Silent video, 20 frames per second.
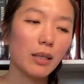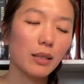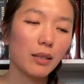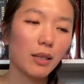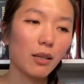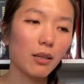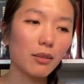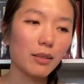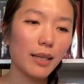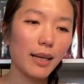
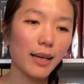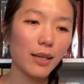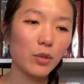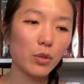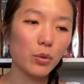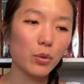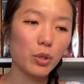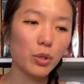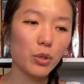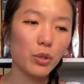然后再来
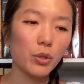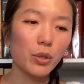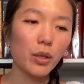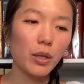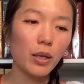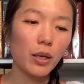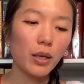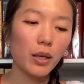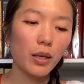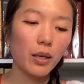就
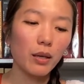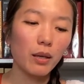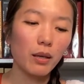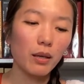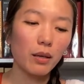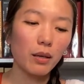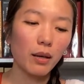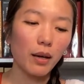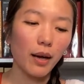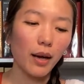是
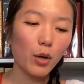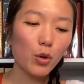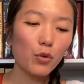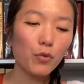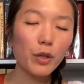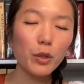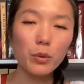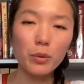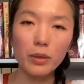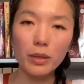阿育
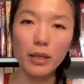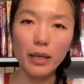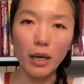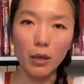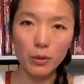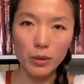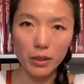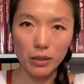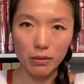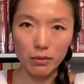吠陀的
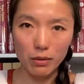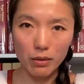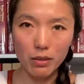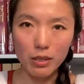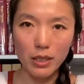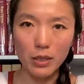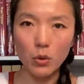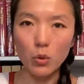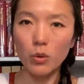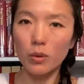疗程
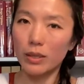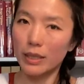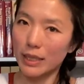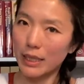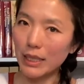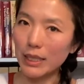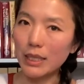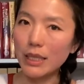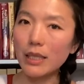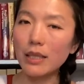是经过了
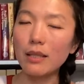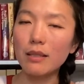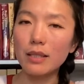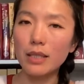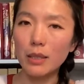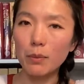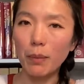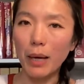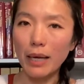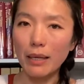几千年、
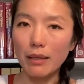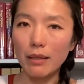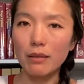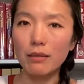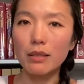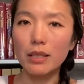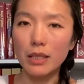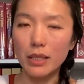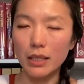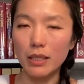几百
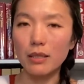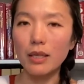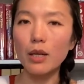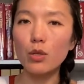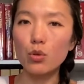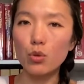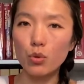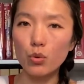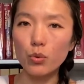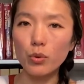年写
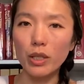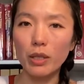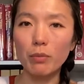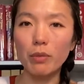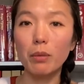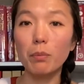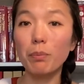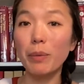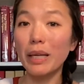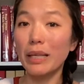在书里
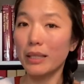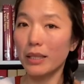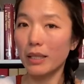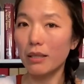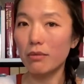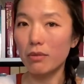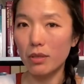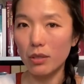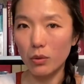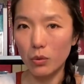面被
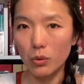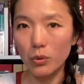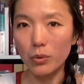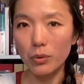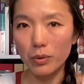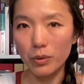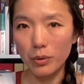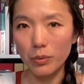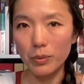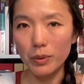验证
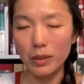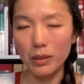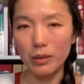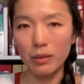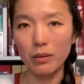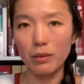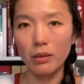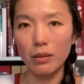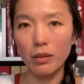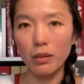过的东
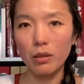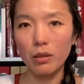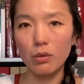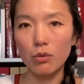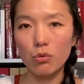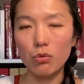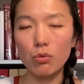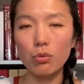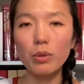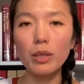西，
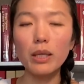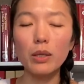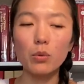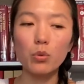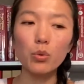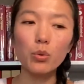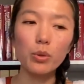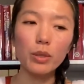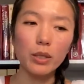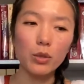所以
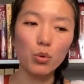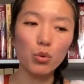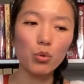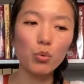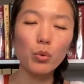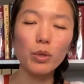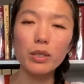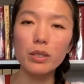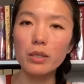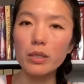如果你去
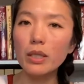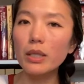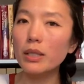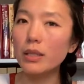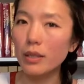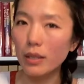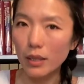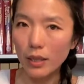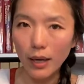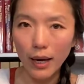问
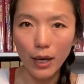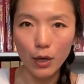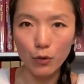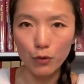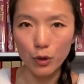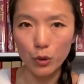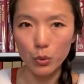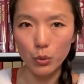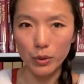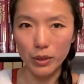任何一个阿育
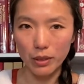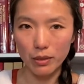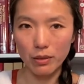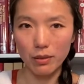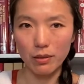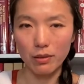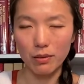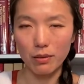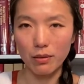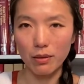吠陀医
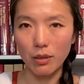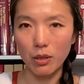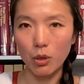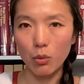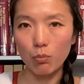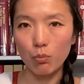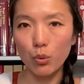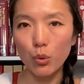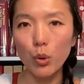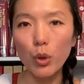师，
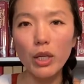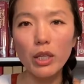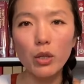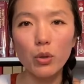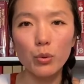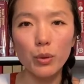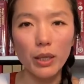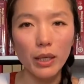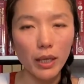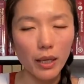不会
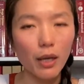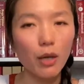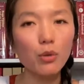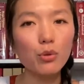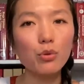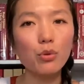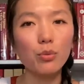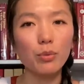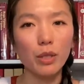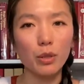有人
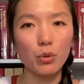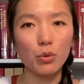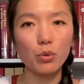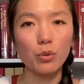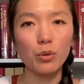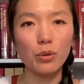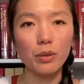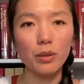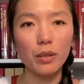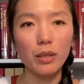告诉你
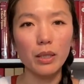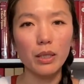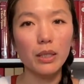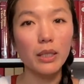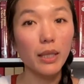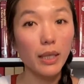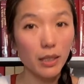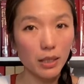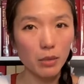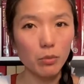说
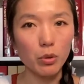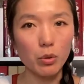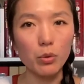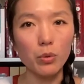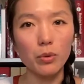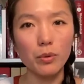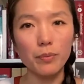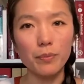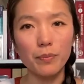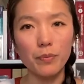可以这么
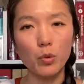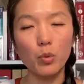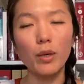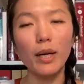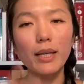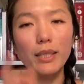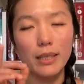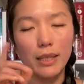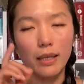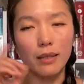做。我
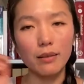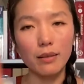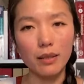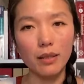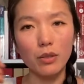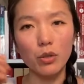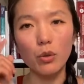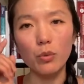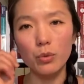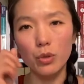刚刚讲的那
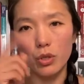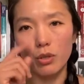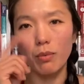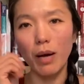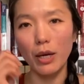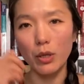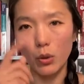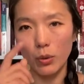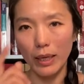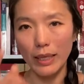个用芝
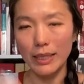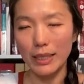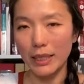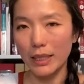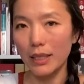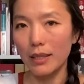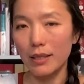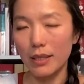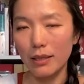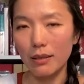麻油来
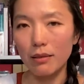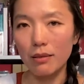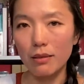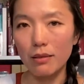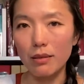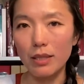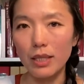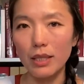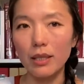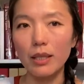洗眼睛的
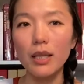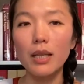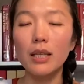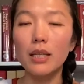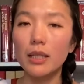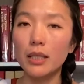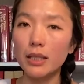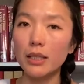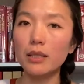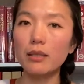事情，
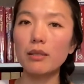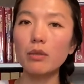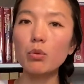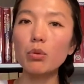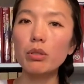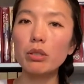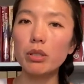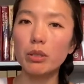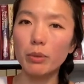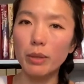可是
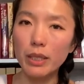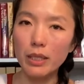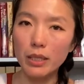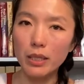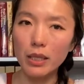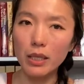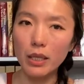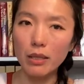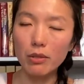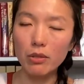会有一
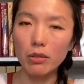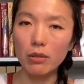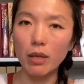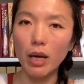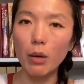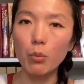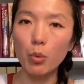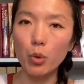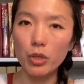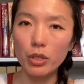些医师
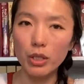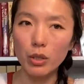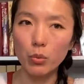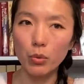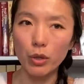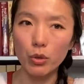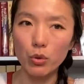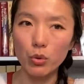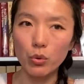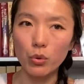他们会认
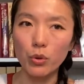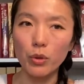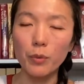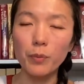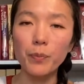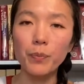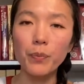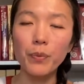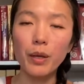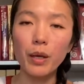为
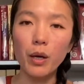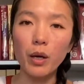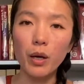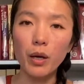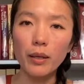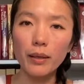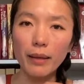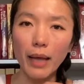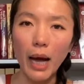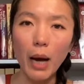说
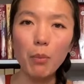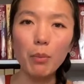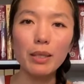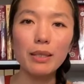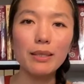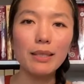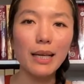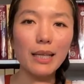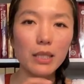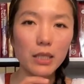他
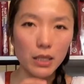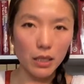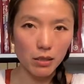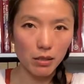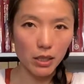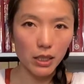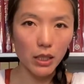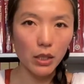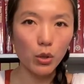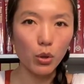们在
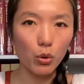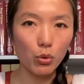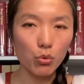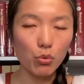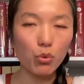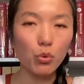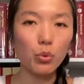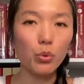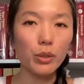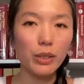诊间有
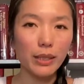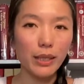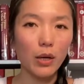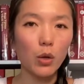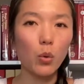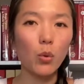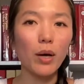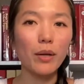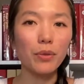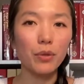做过
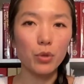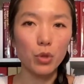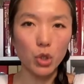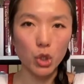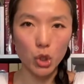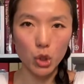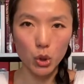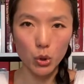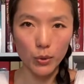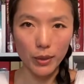相关的
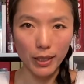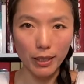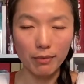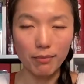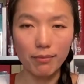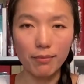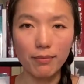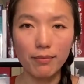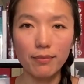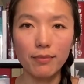实
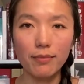验。